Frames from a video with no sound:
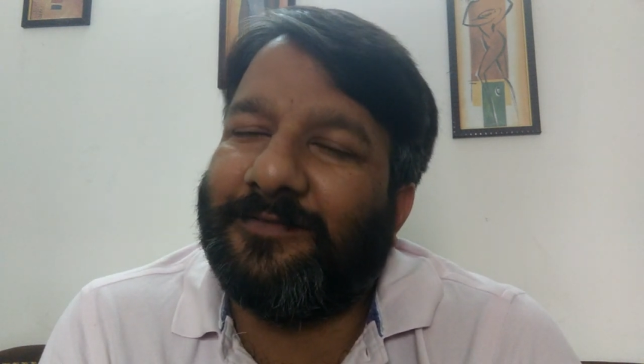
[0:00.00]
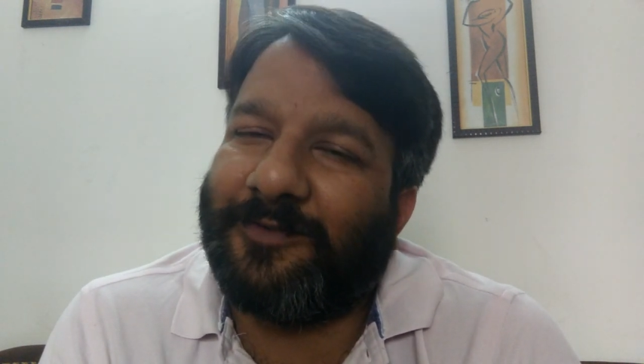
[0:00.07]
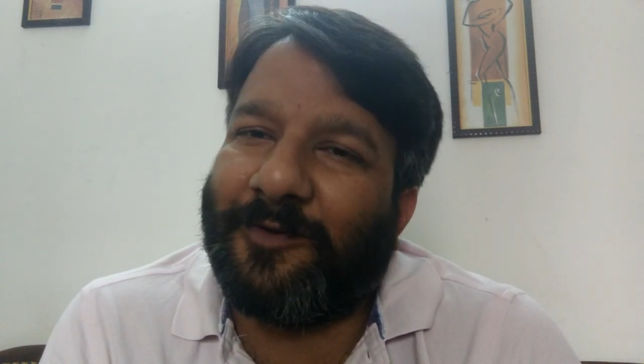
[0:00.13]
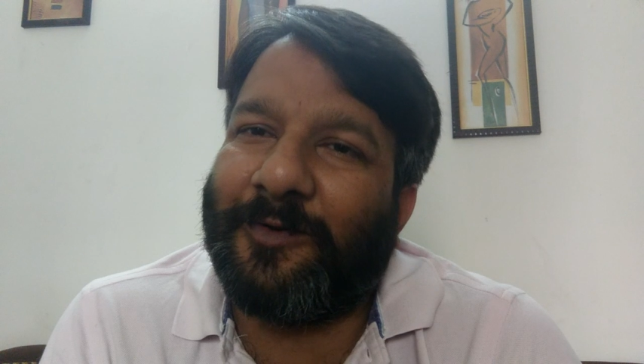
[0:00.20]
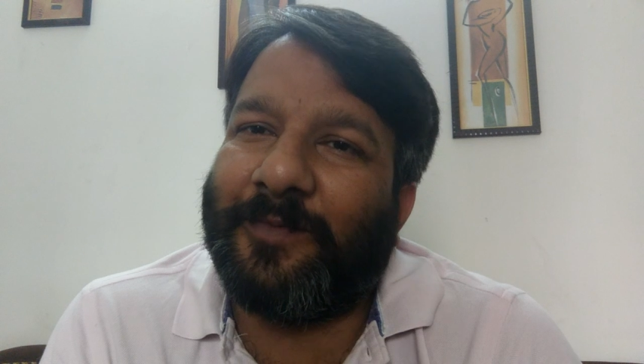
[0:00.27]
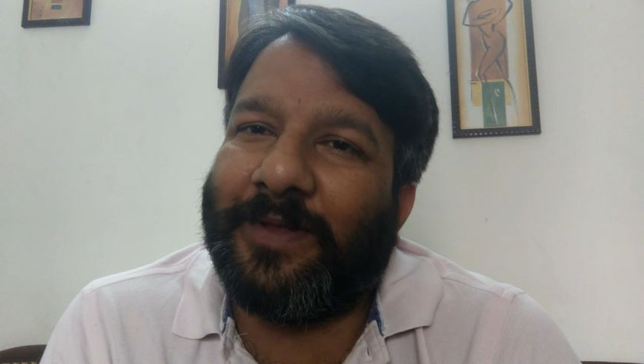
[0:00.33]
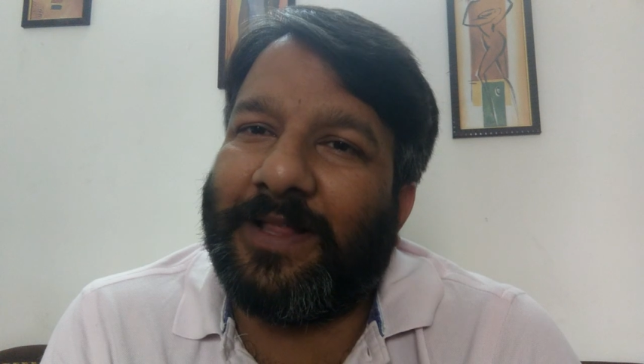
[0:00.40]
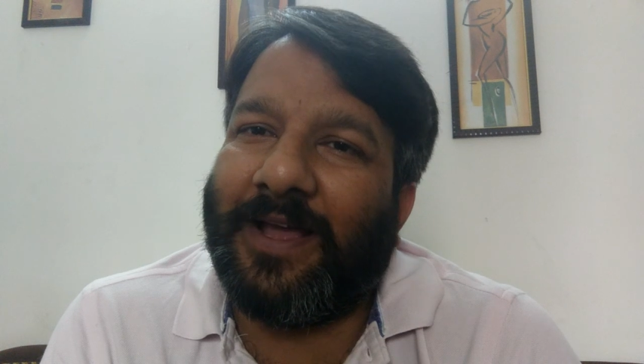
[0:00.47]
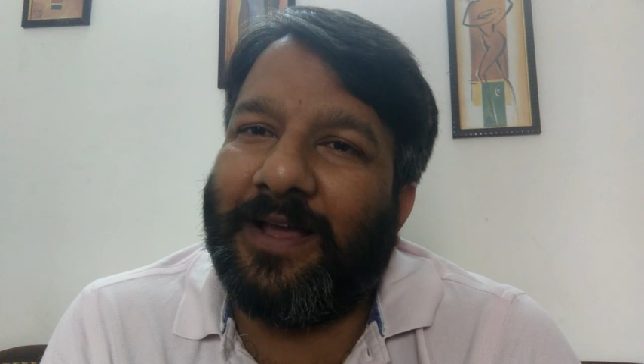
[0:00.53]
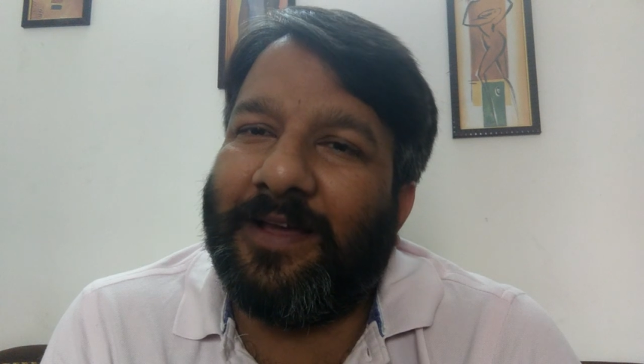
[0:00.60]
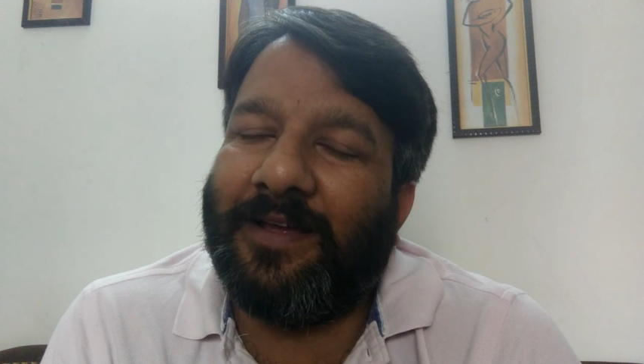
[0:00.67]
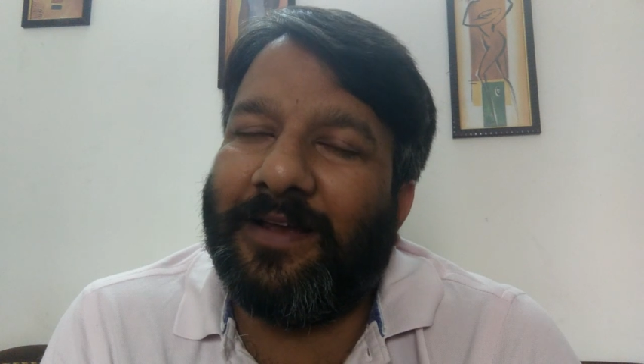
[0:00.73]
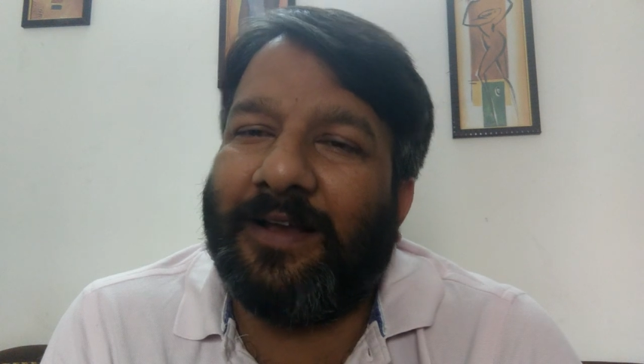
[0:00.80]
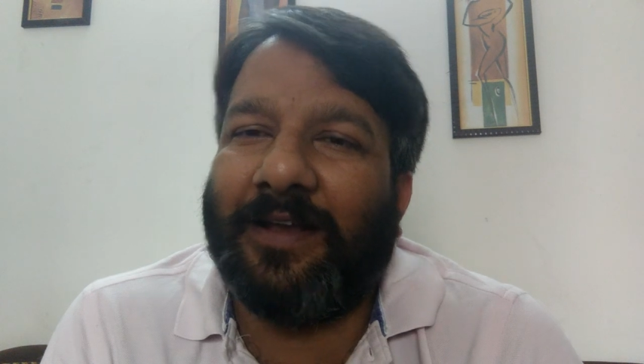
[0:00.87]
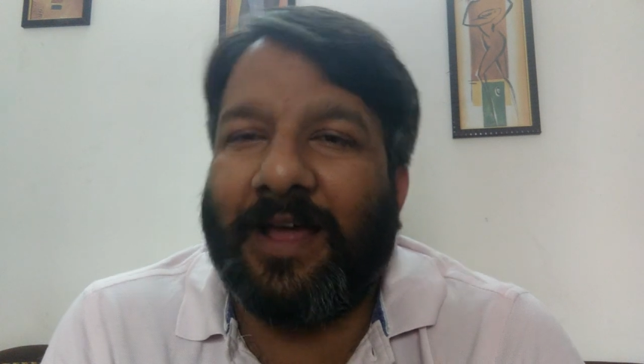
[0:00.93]
ज़रूर बताएं
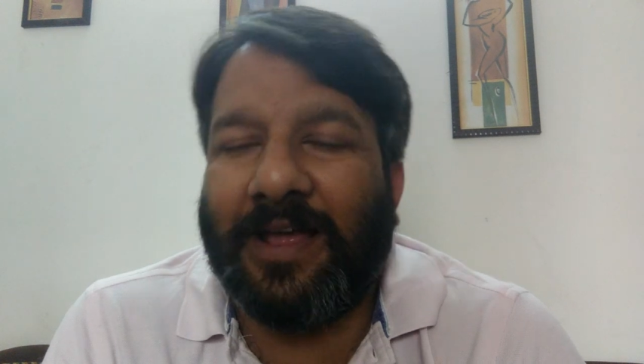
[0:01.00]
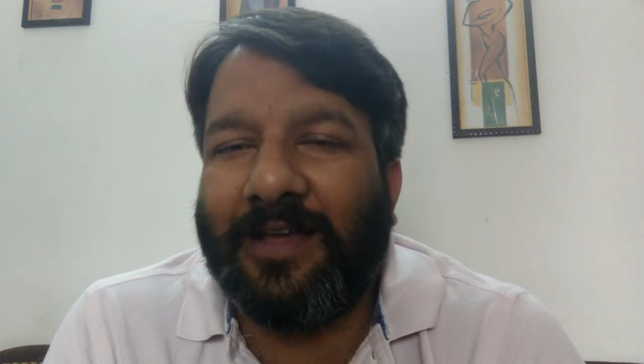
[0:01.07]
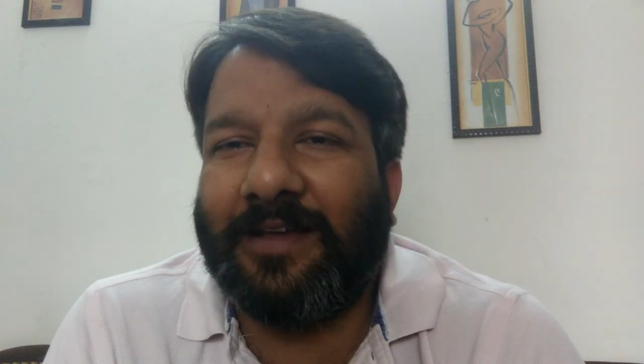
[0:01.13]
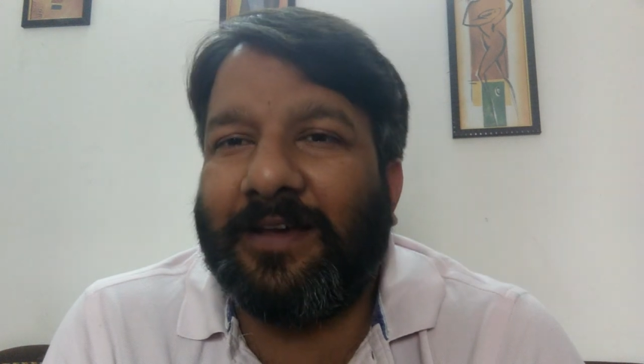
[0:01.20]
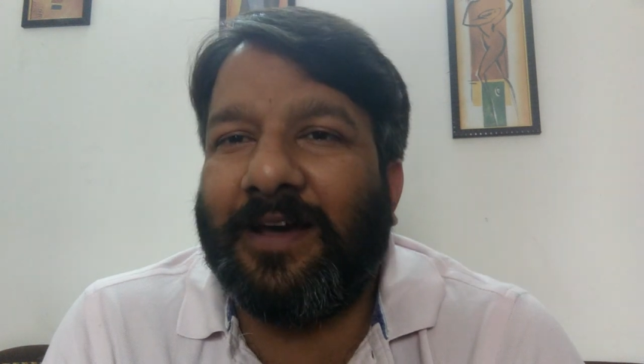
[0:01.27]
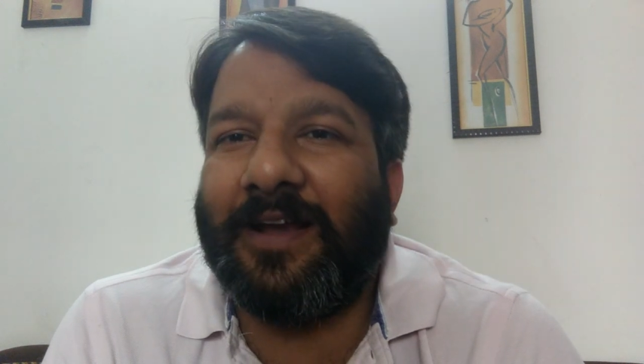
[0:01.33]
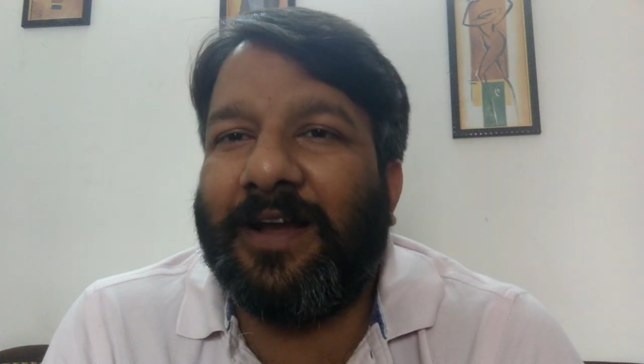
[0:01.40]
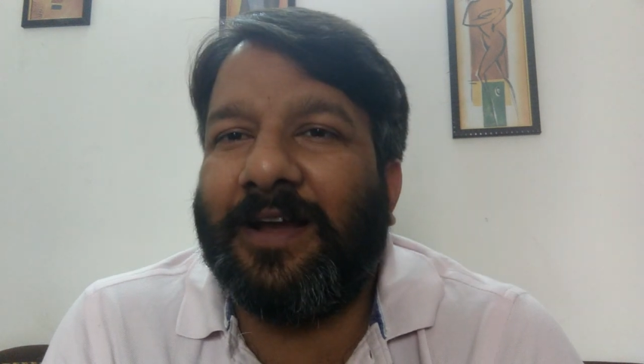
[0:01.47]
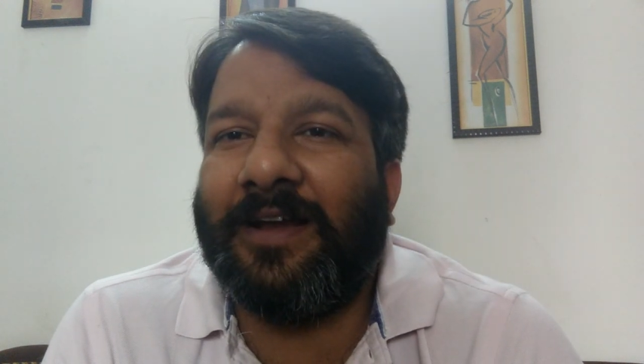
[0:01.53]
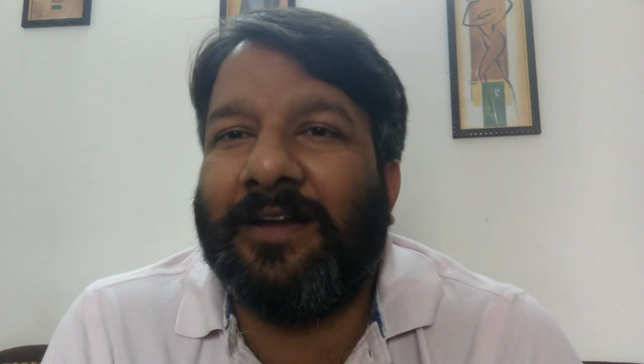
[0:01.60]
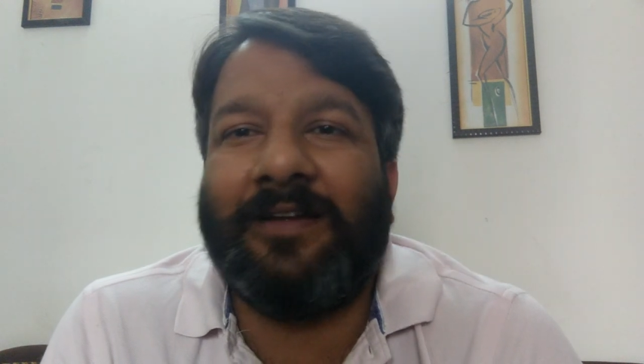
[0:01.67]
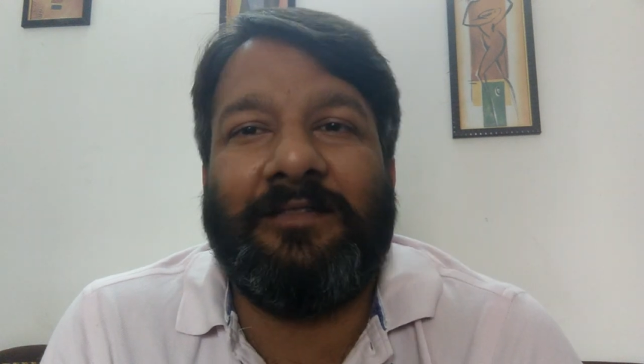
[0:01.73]
लाइक करें